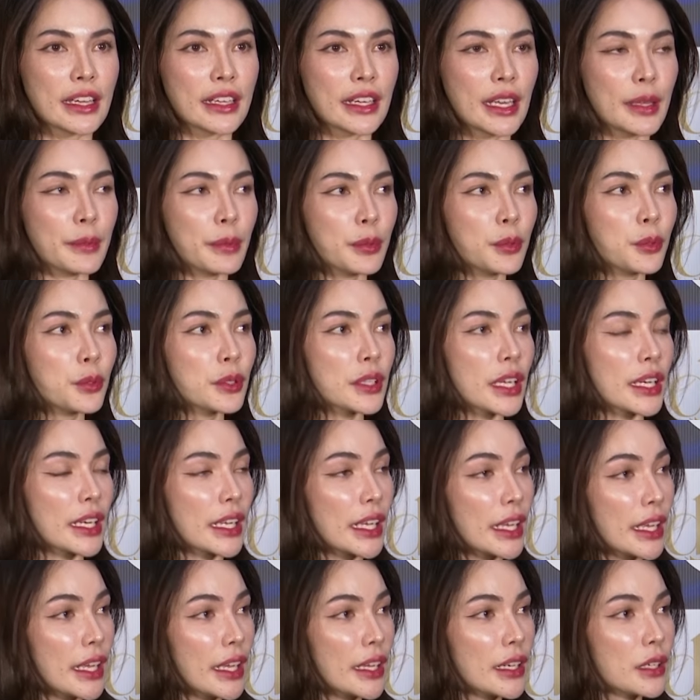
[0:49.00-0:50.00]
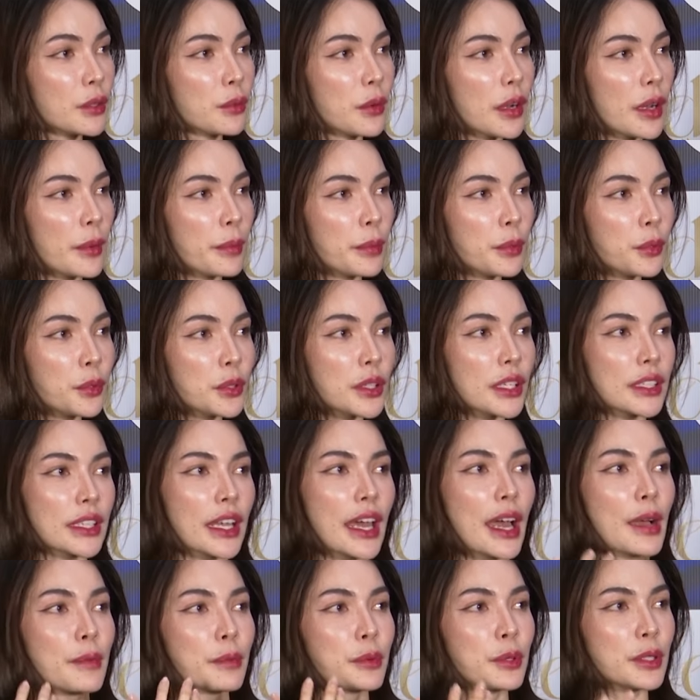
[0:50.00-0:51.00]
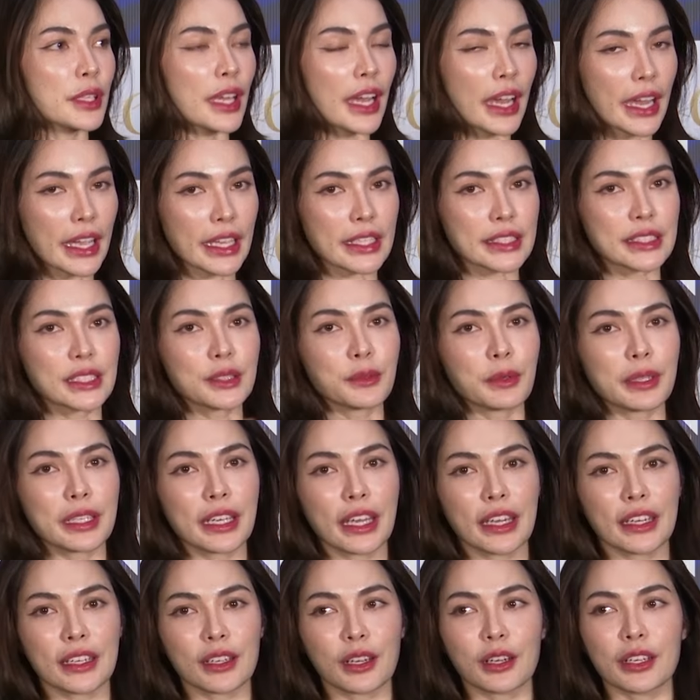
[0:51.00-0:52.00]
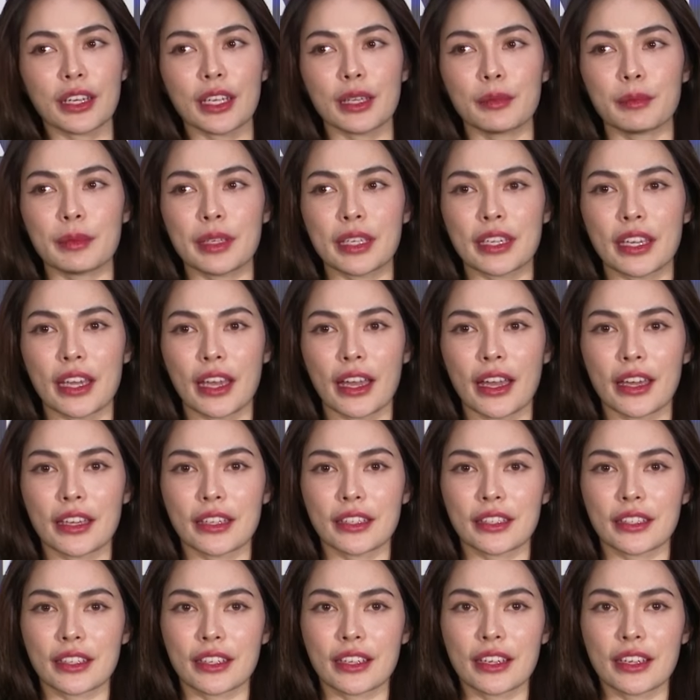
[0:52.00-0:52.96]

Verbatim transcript: ได้พูดกันเองหรือว่าพูดกับทางผู้ใหญ่ ซึ่งวันนั้นก็ได้มีการ